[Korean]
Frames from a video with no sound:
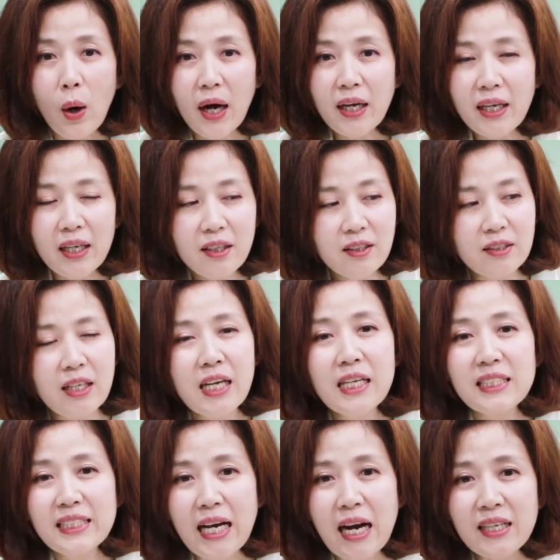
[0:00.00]
환기는
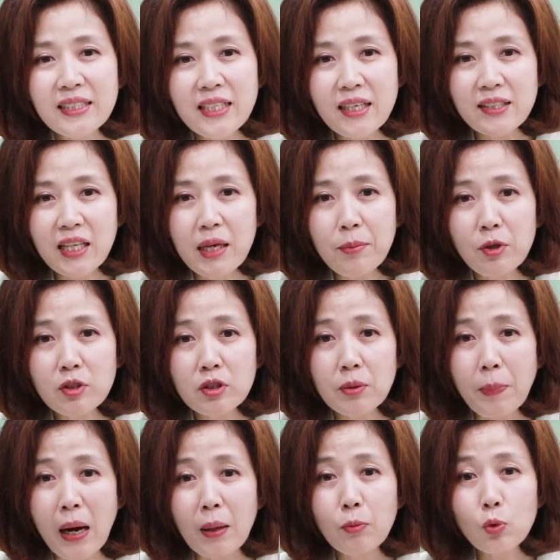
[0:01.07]
장작
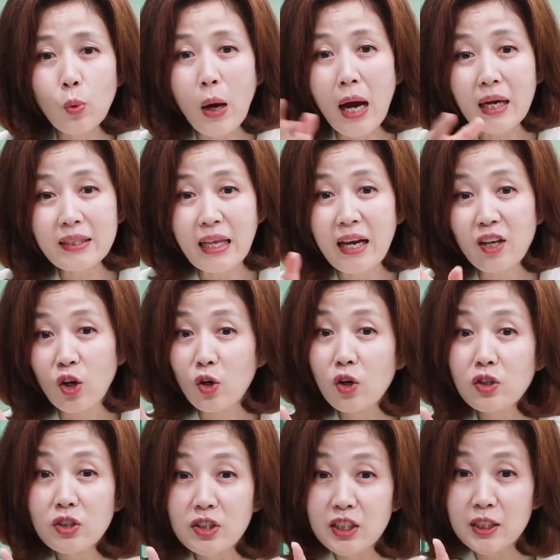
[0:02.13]
떼면서 방문 확 다
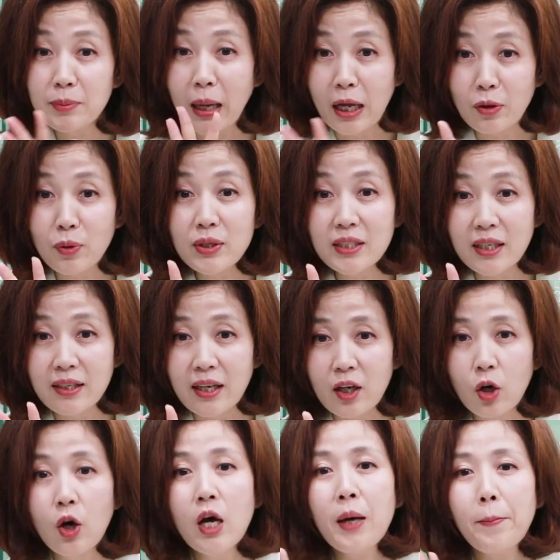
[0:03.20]
열어져 있으면 안
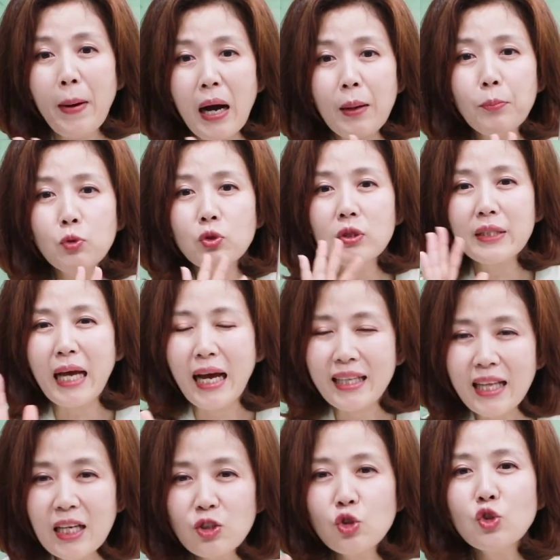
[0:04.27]
되잖아요. 방문을
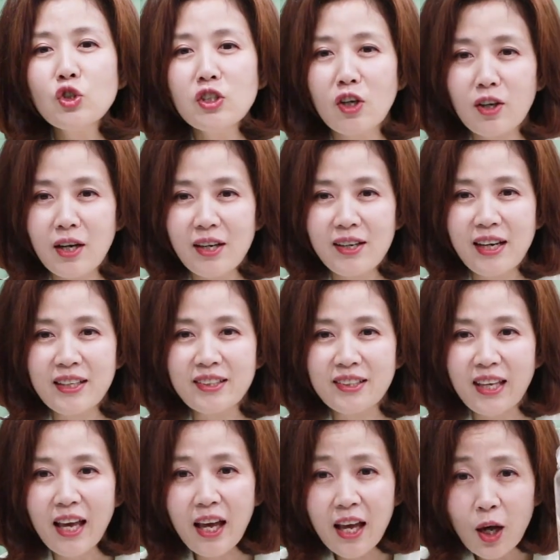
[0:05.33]
닫아주는 역할을
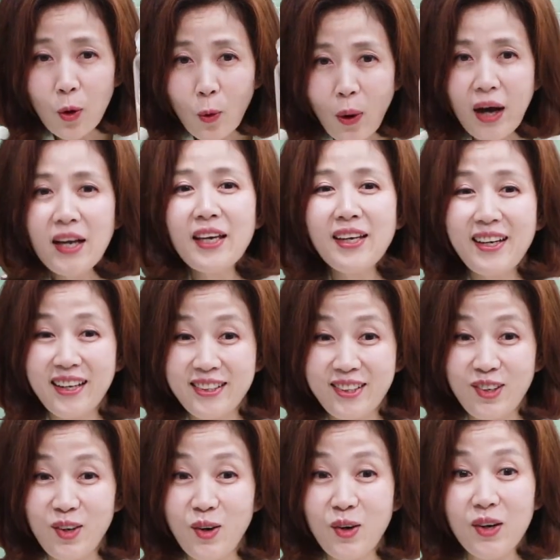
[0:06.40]
하는 게
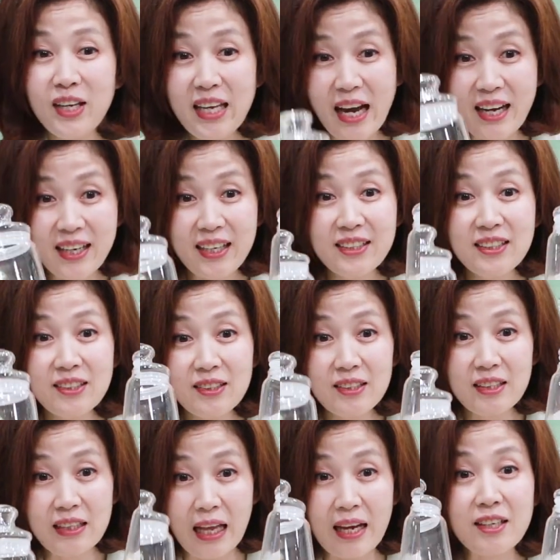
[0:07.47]
환기라는 거. 약간
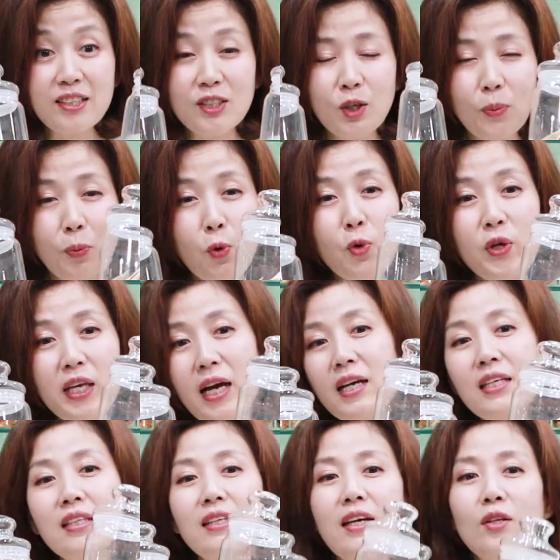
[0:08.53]
다르죠.
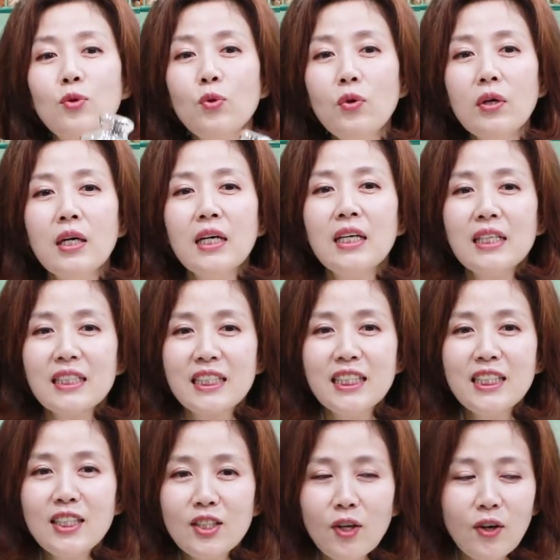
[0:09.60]
보기약인데도
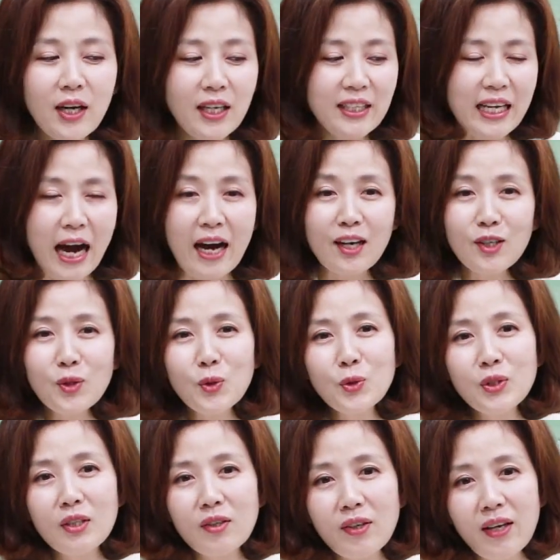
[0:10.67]
진정한
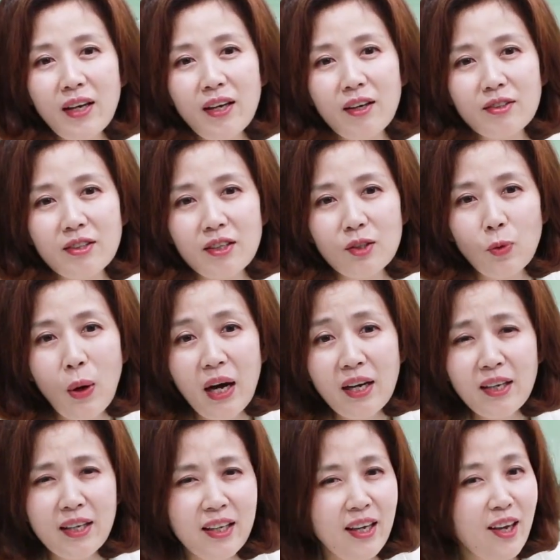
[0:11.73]
약으로서의 어떤
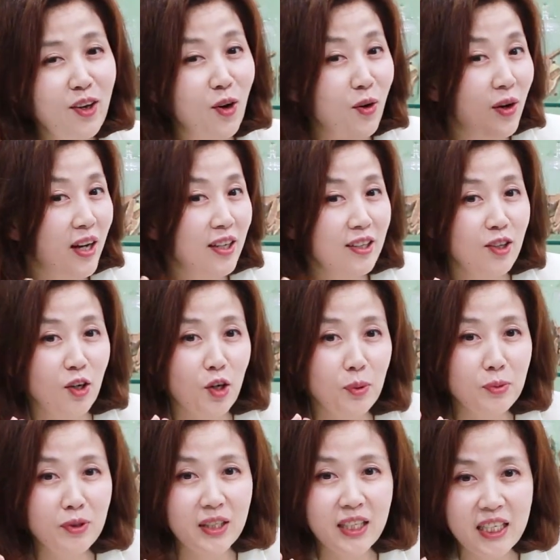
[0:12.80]
환기의 역할을
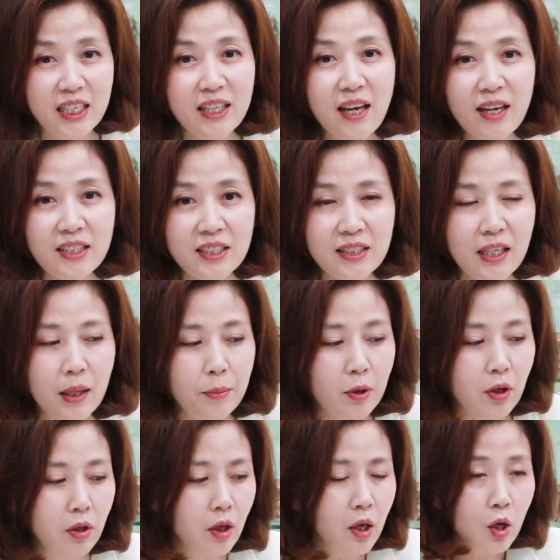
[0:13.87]
여러분들이
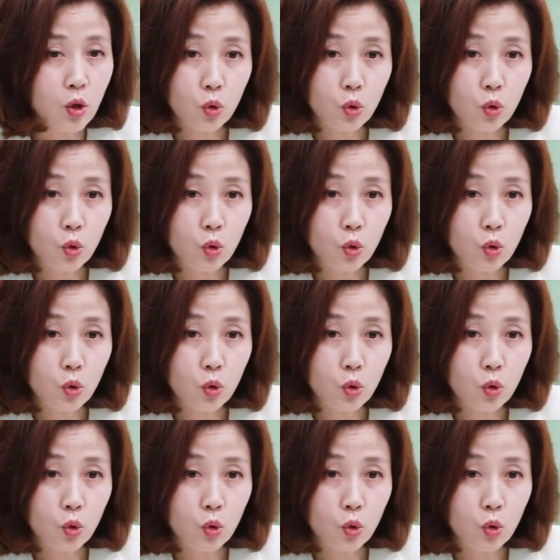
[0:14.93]
기대하신다면